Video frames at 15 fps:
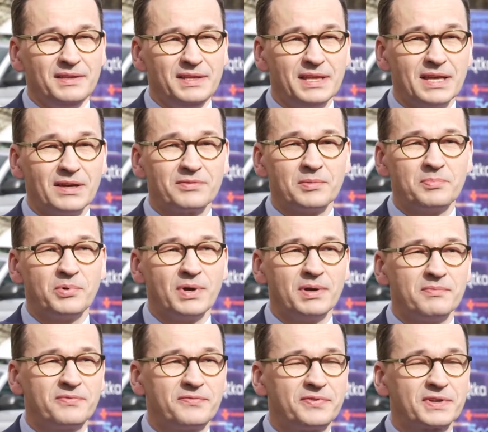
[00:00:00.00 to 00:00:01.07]
Niedawno
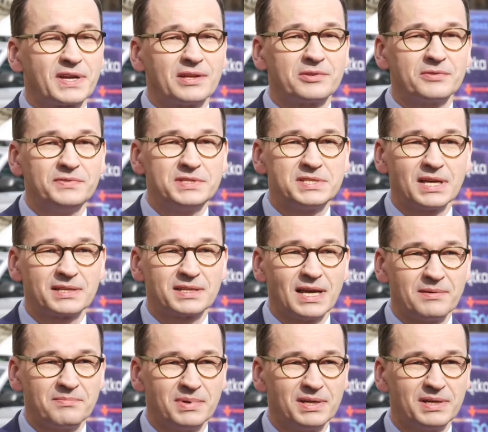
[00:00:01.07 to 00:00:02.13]
byłem w Katowicach,
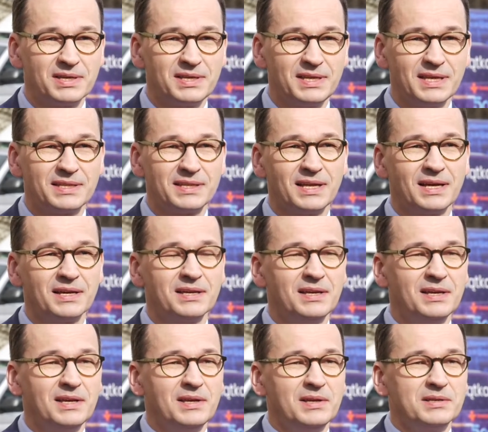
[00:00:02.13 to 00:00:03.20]
tam jedna
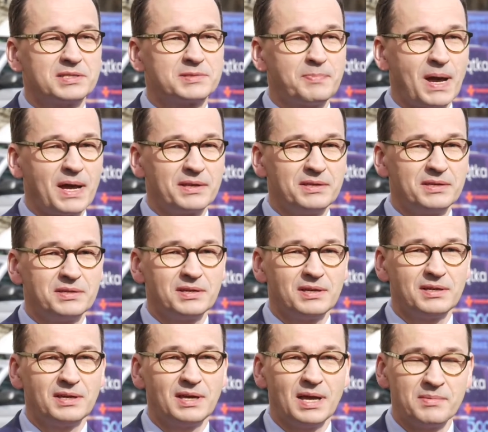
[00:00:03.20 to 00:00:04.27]
z pań
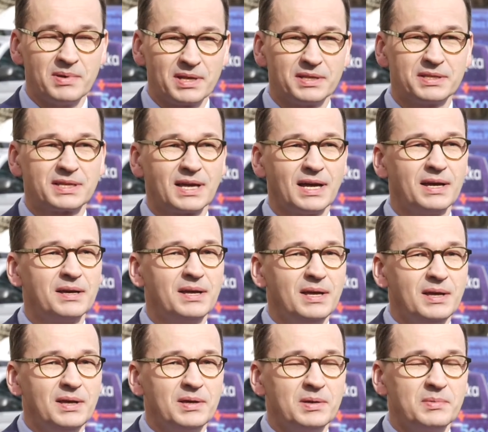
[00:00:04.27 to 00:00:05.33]
e, emerytka
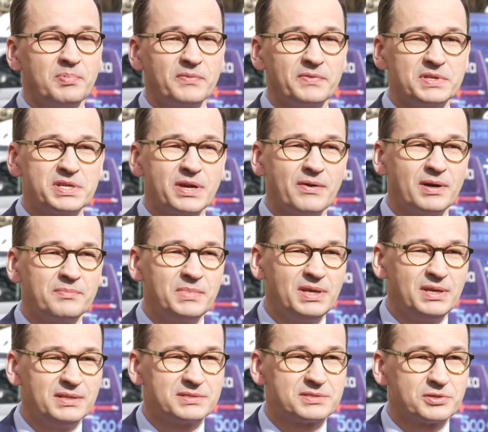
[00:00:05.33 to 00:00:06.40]
e, powiedziała
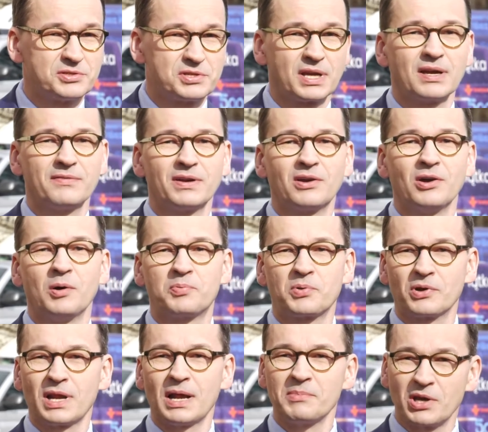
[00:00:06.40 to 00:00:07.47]
mi coś ciekawego o
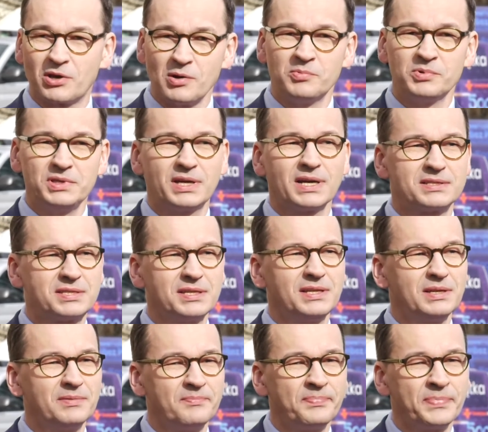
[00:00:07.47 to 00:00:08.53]
programie
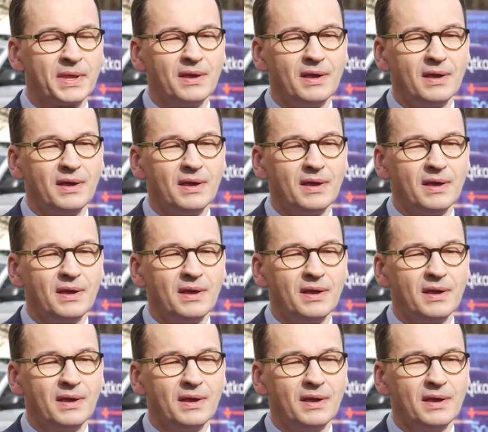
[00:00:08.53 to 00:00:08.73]
komunikacyjnym